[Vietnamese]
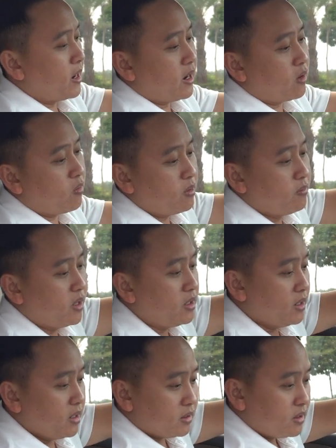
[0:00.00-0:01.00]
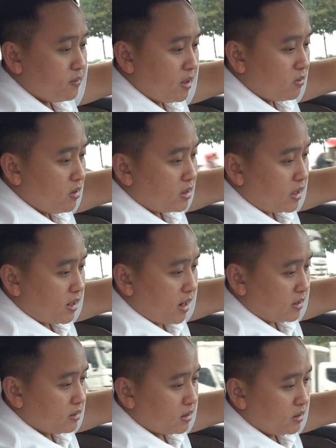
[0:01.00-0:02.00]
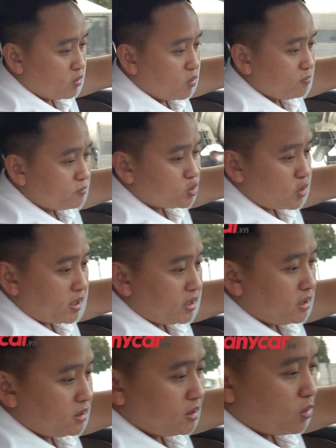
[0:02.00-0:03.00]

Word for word: 2020 tiếp theo nữa kể cả những cái núm xoay